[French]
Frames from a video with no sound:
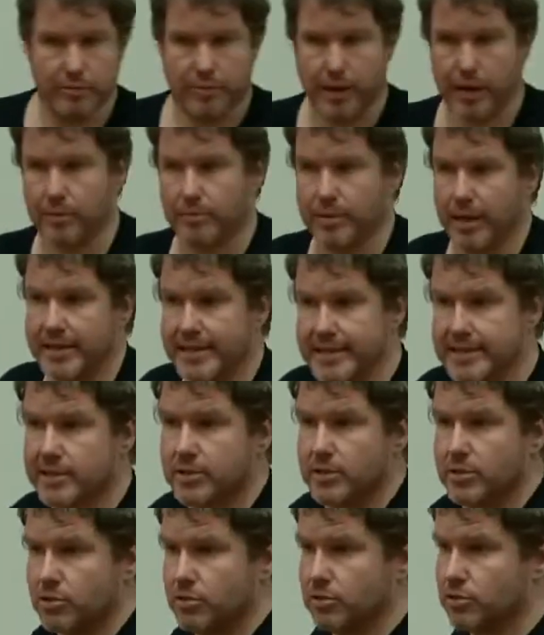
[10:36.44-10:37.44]
par exemple, la
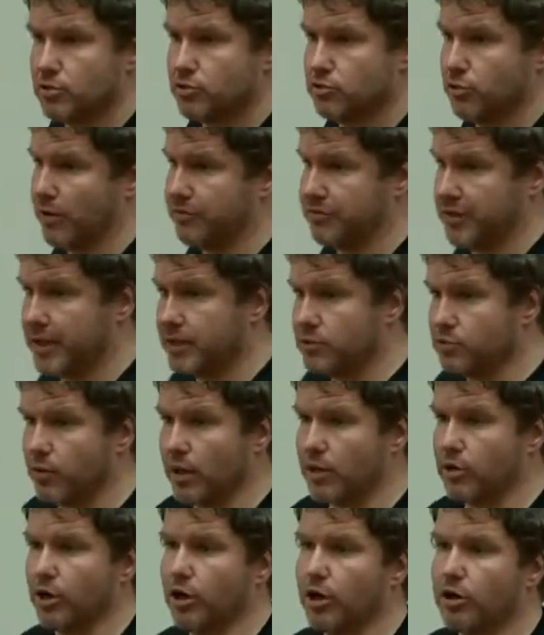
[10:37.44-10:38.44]
liste soit vide ou
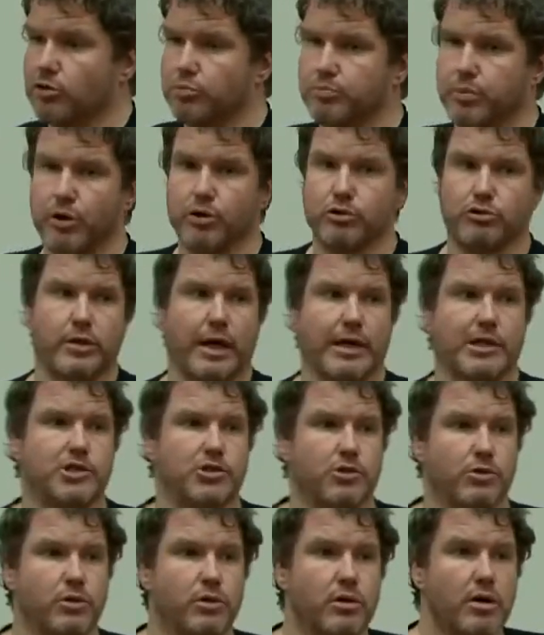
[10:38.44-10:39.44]
alors prendre une
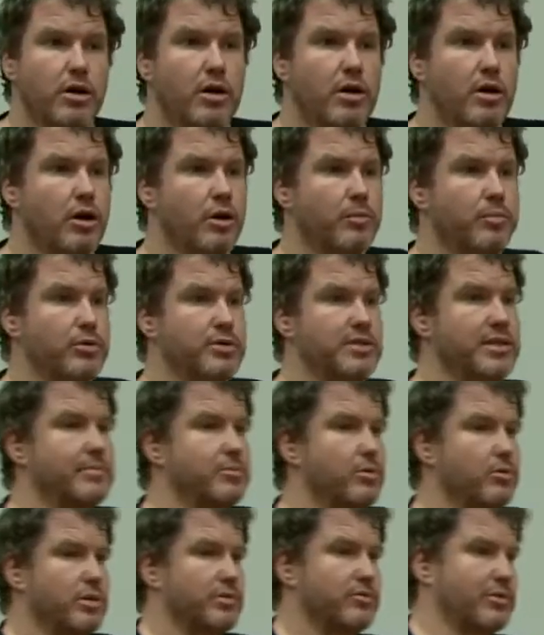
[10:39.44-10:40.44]
action
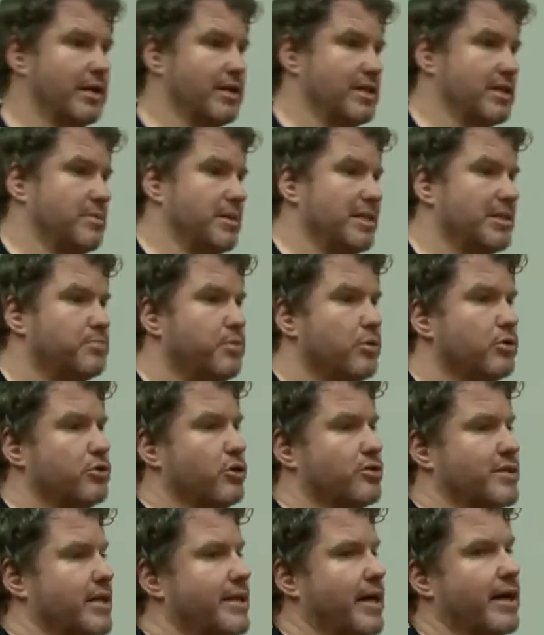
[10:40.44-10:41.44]
possible au niveau de la liste. il se peut que
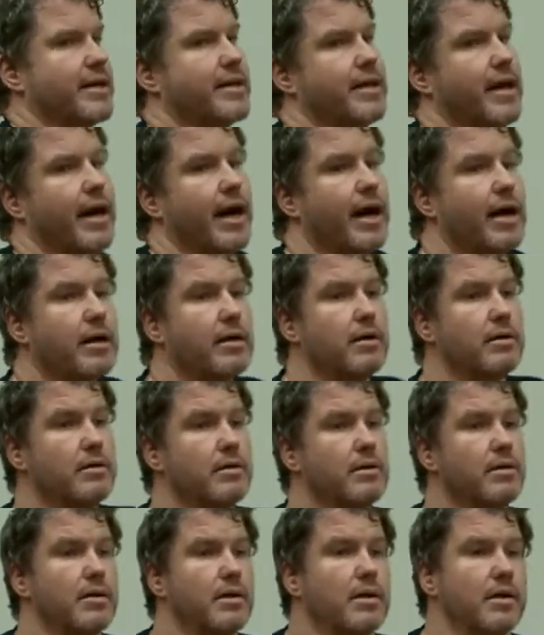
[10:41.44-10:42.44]
dans certains cas,
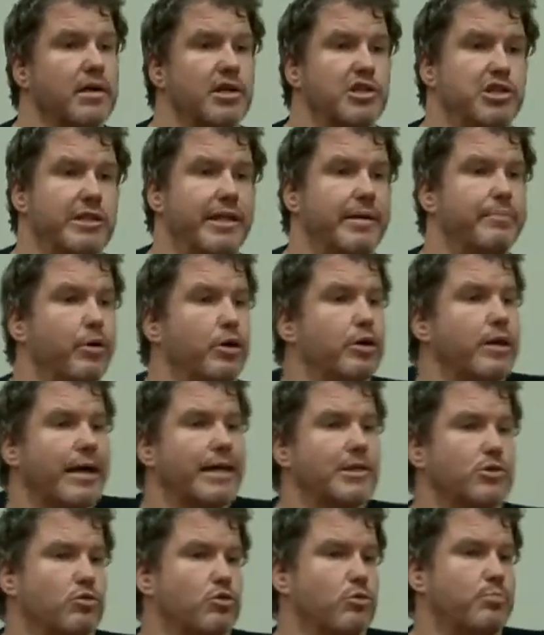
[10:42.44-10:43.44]
j'ai des bonnes
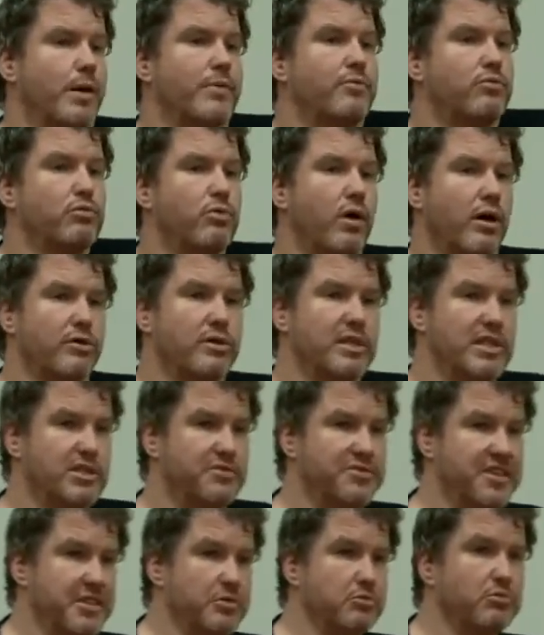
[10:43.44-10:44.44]
raisons de ne pas vouloir une liste
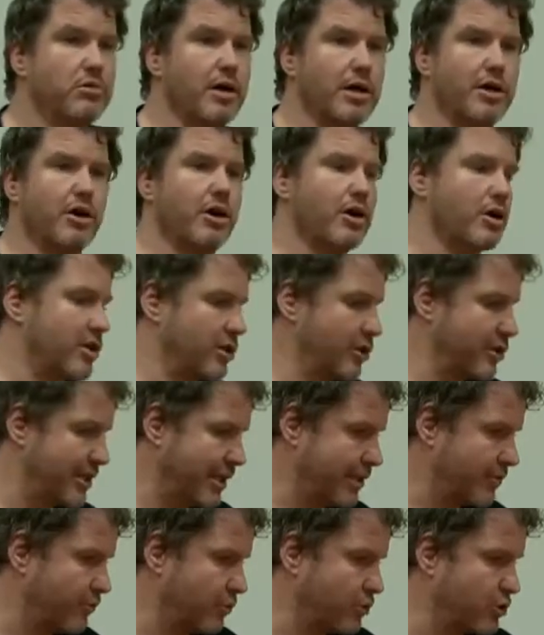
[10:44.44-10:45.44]
vide ou alors que
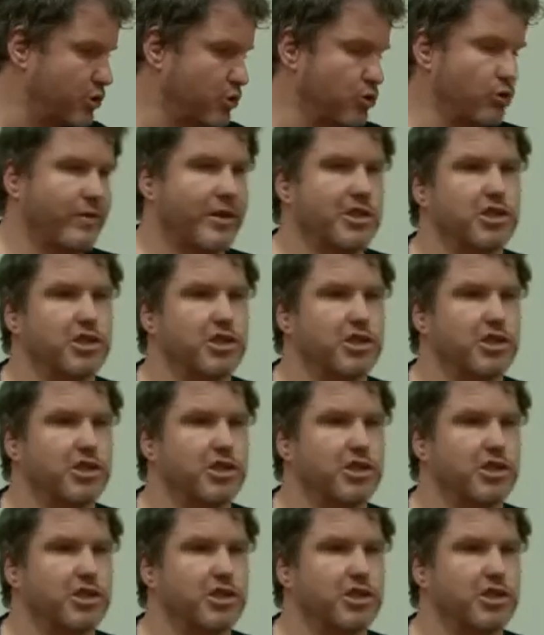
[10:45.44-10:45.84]
cette fonction ne va